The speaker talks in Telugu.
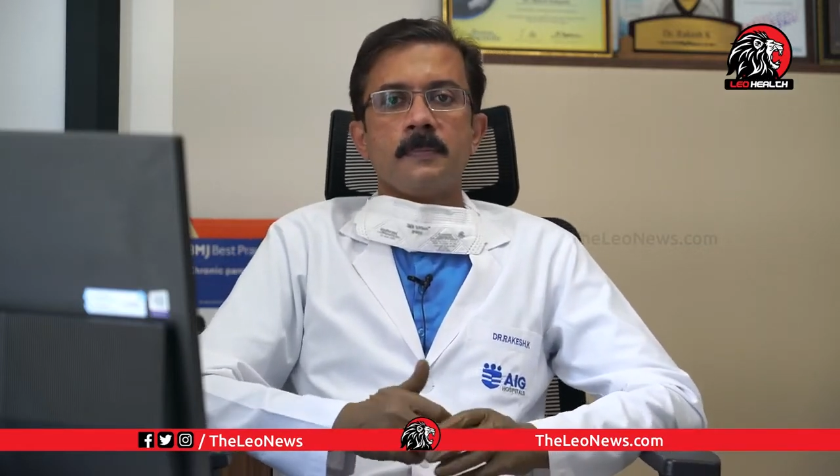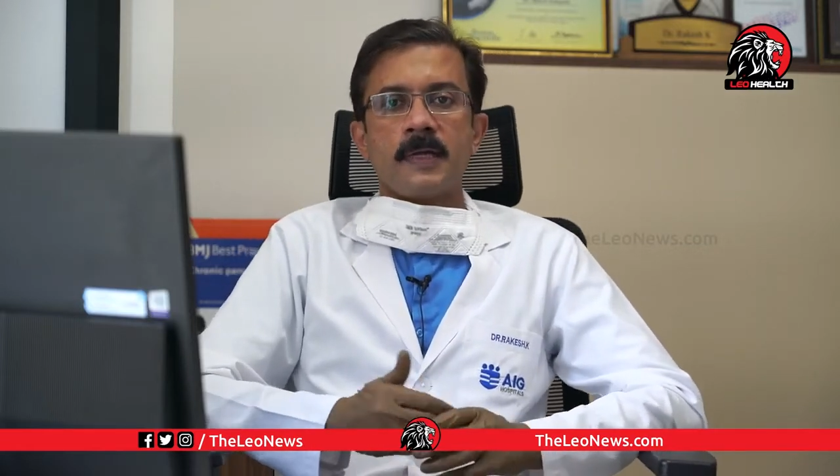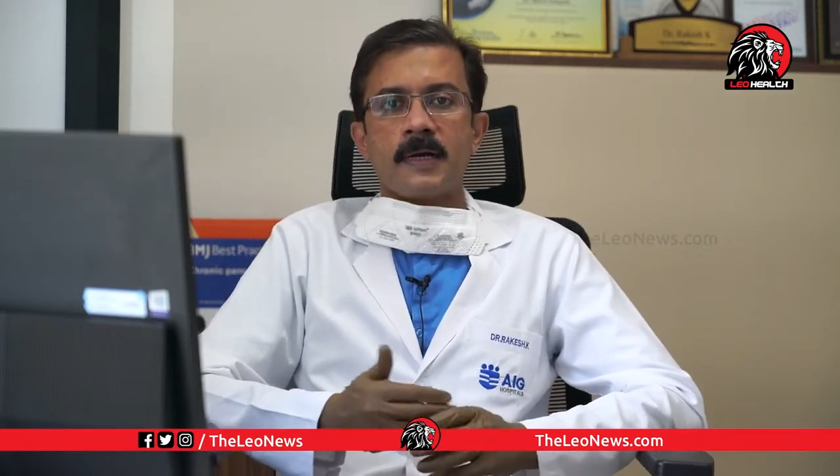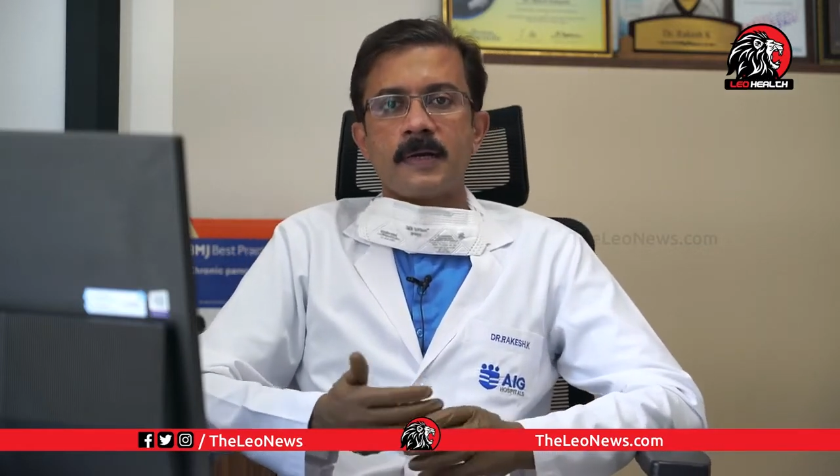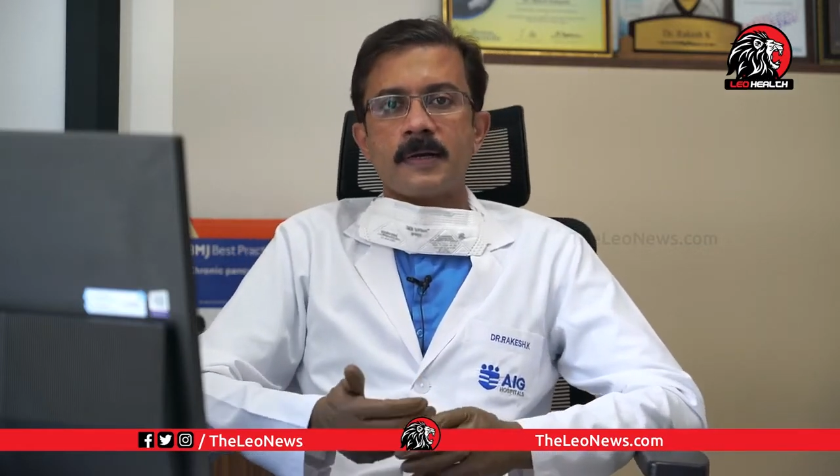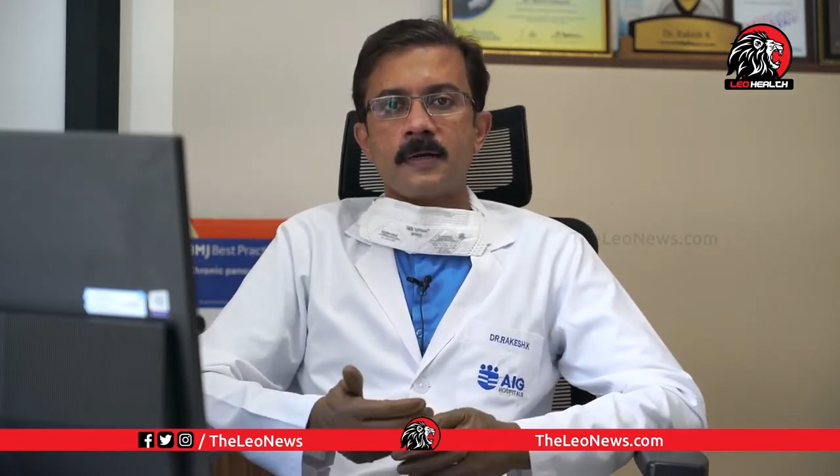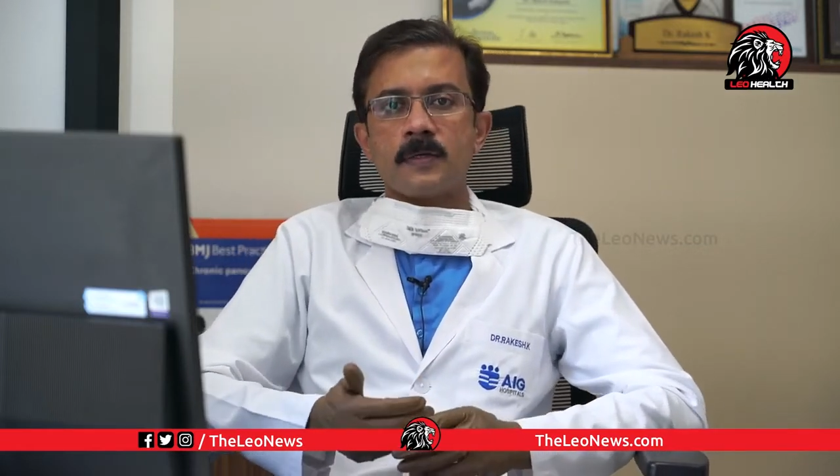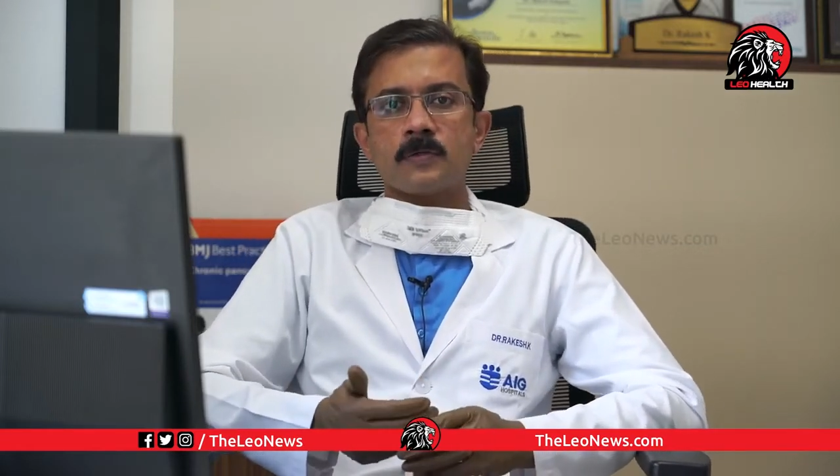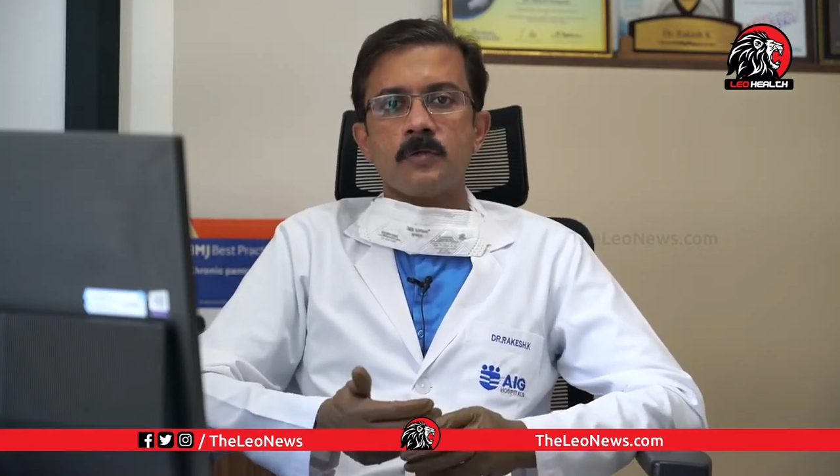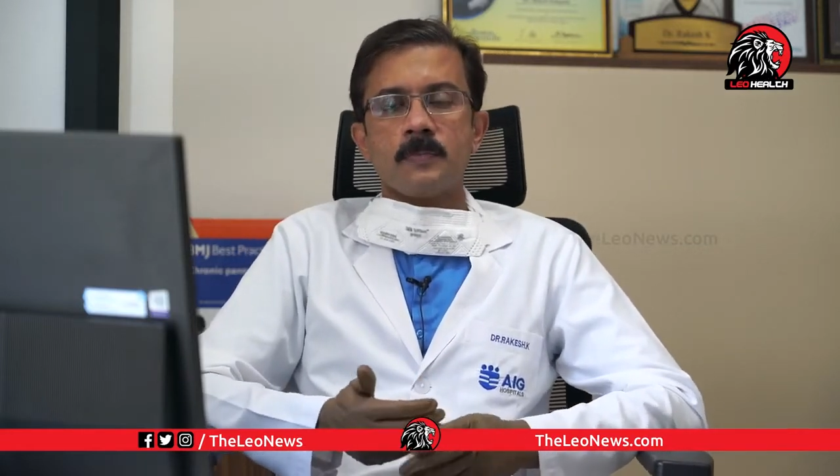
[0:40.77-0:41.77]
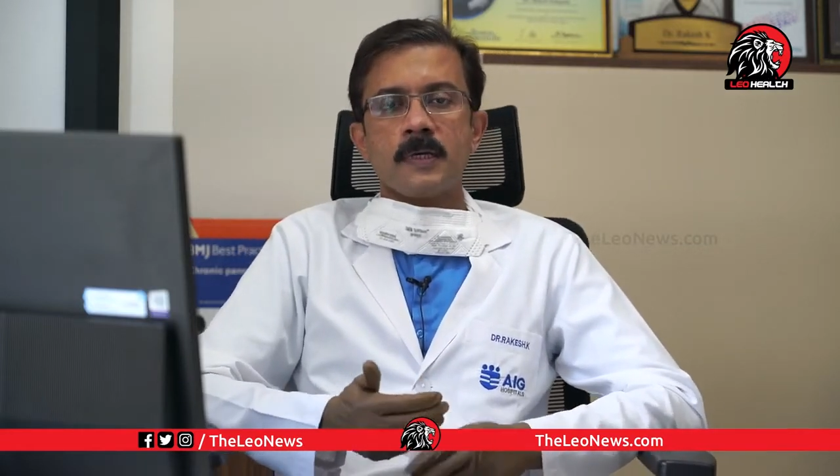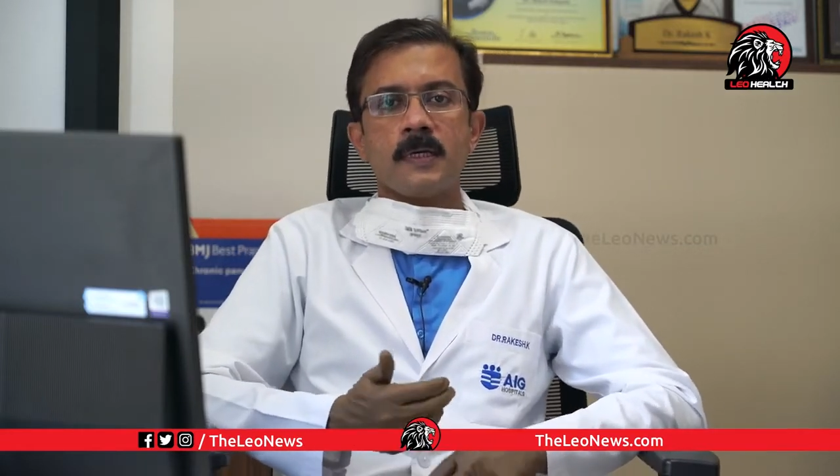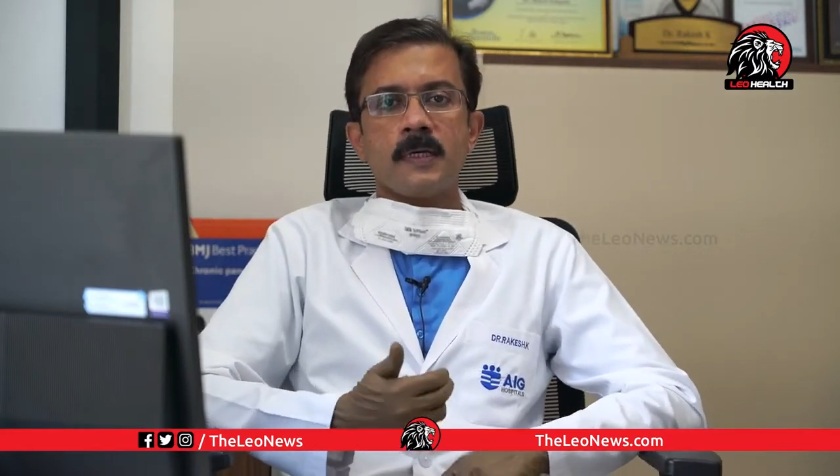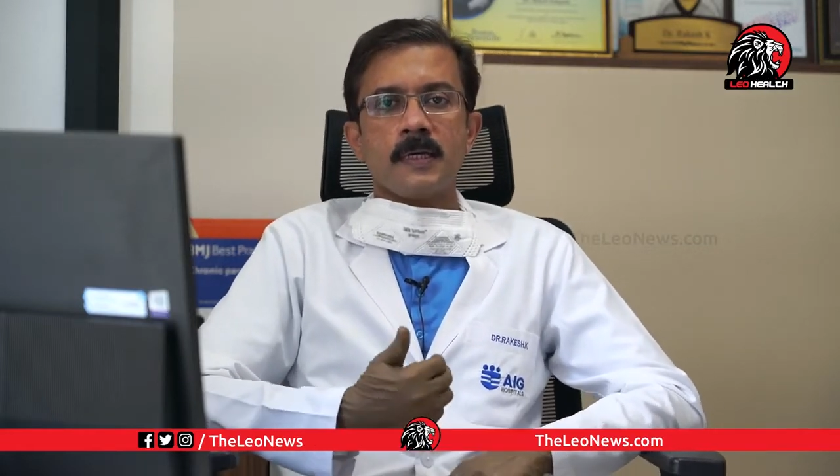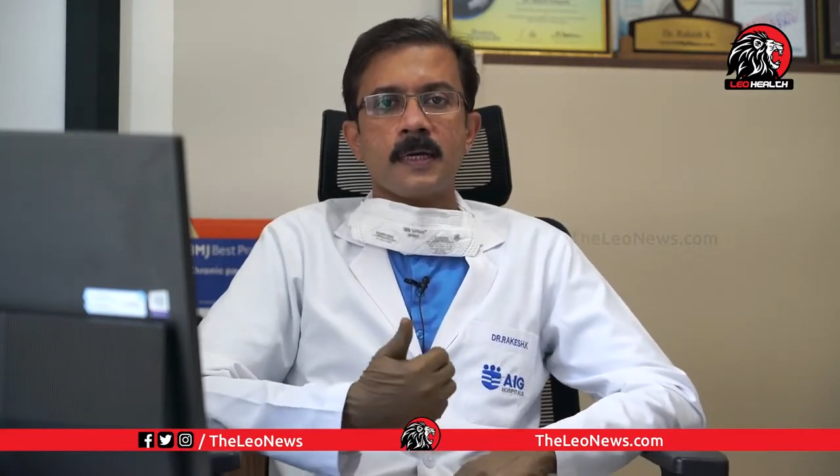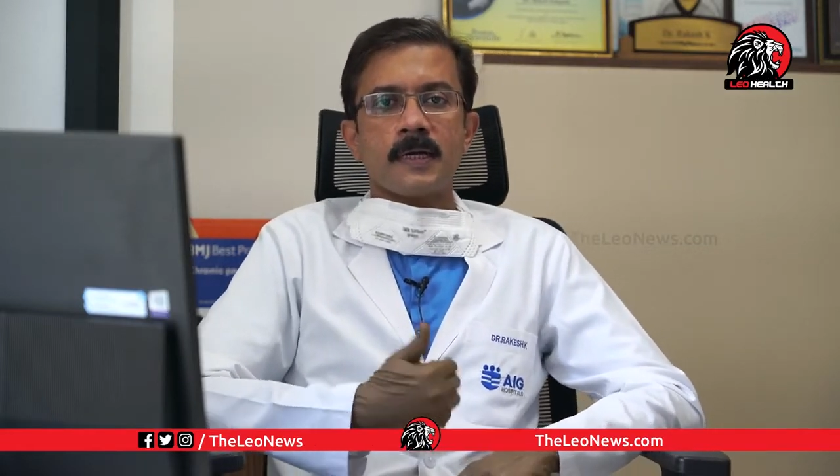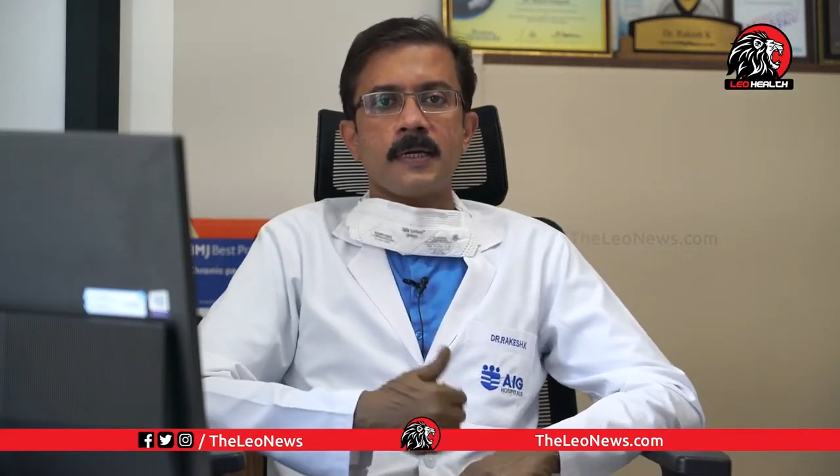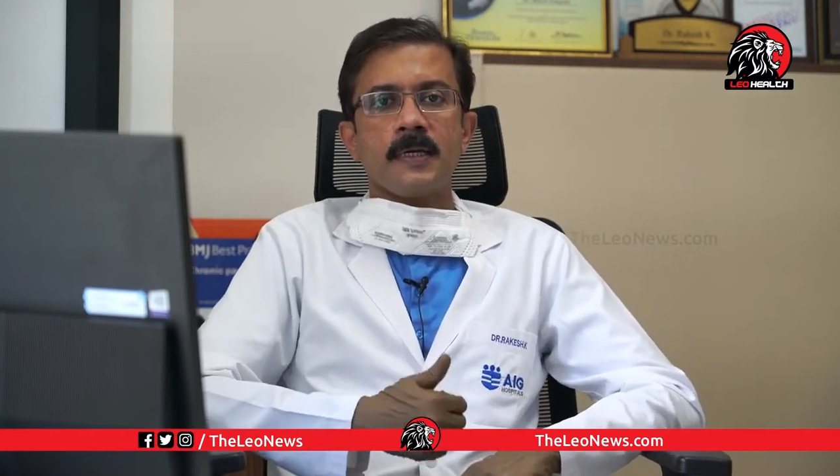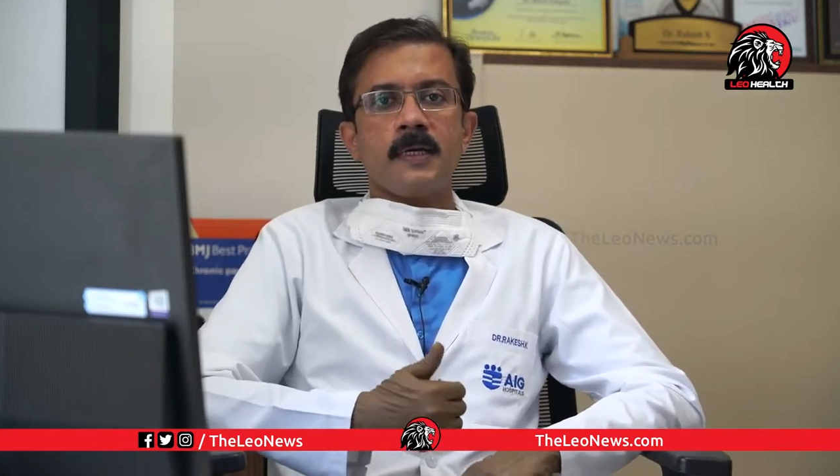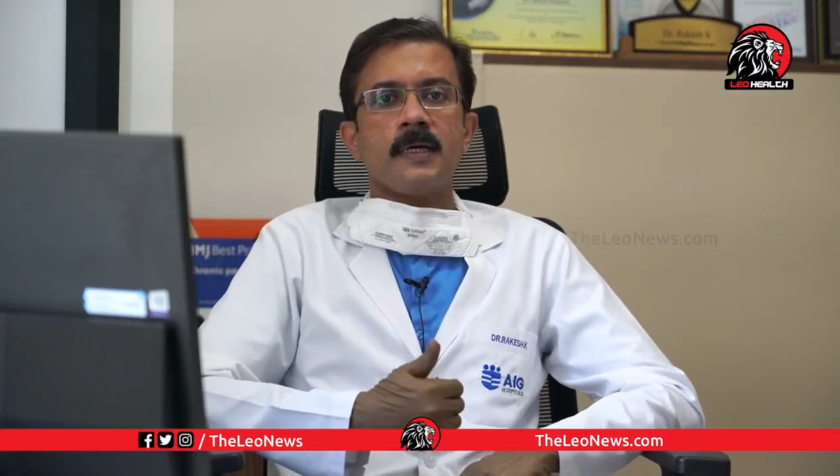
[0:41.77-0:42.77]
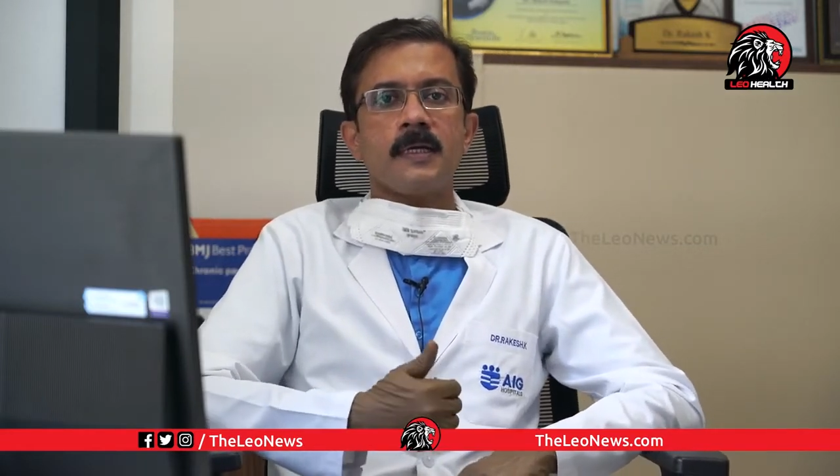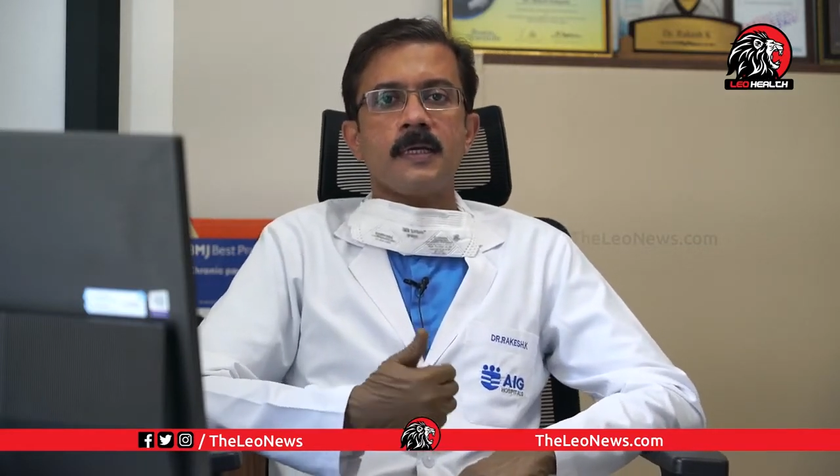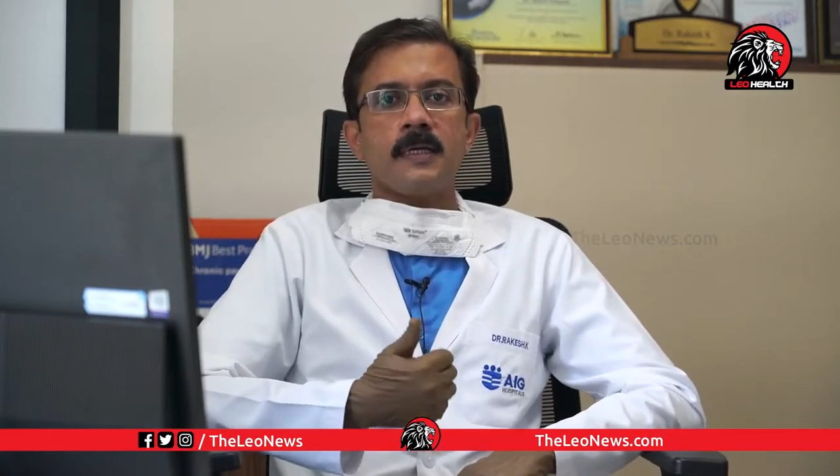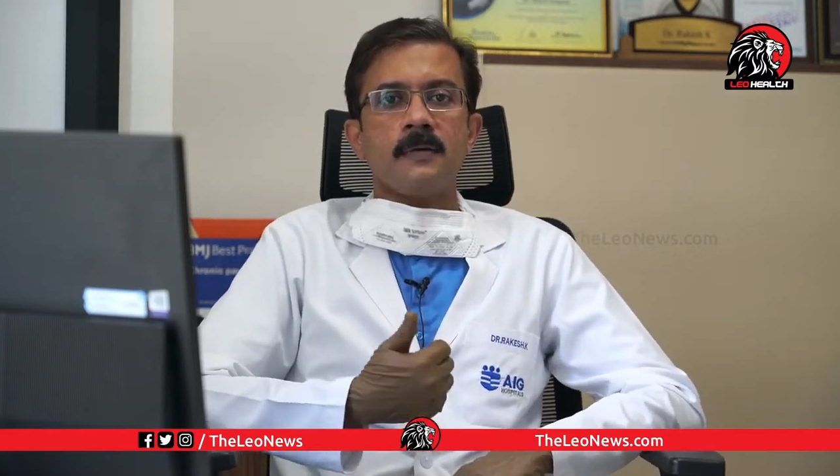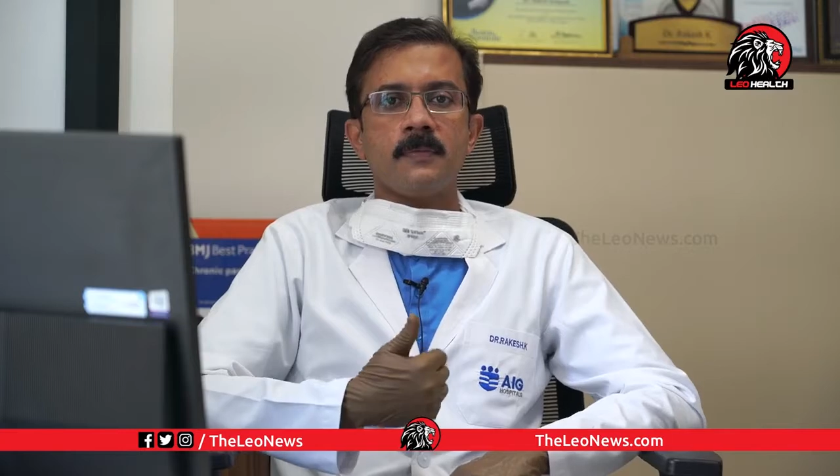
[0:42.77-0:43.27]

ఈ బెరియాట్రిక్ ఎండోస్కోపీ అంటే ఈ కటింగ్ కానీ